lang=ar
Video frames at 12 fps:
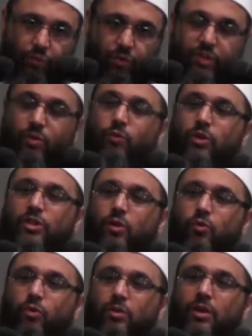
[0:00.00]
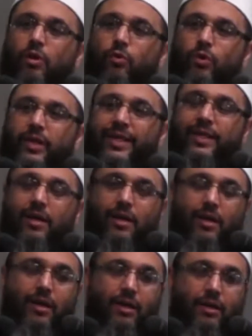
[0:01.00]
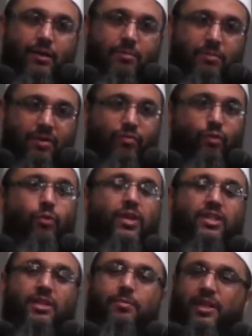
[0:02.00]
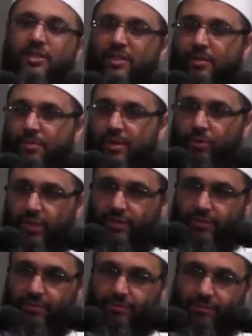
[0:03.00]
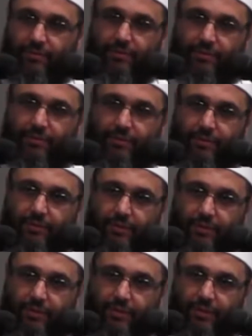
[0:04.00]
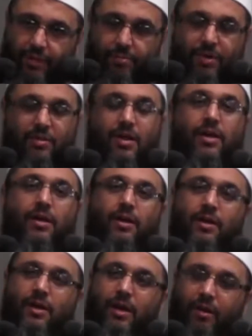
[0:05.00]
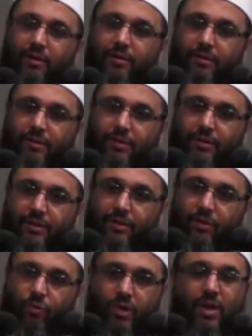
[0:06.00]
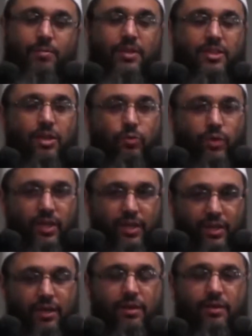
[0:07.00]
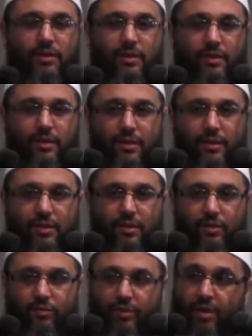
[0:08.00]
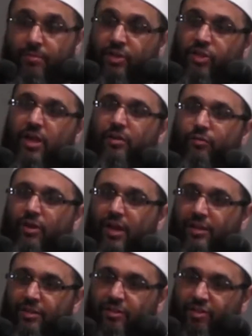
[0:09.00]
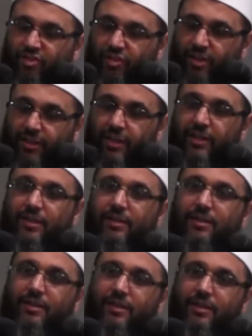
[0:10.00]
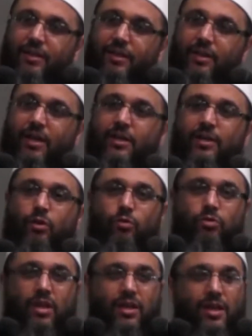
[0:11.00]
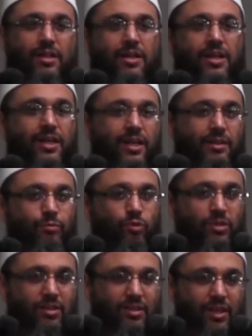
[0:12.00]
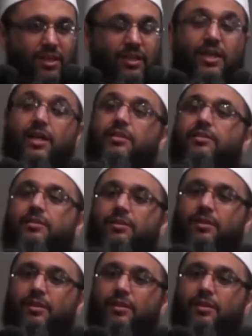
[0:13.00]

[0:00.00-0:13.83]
وزوجه الله إياها من فوق سبع سماوات كما ذكر لها وكما تروي هي كما جاء في الحديث الصحيح أنه ثلاث ليالي متتاليات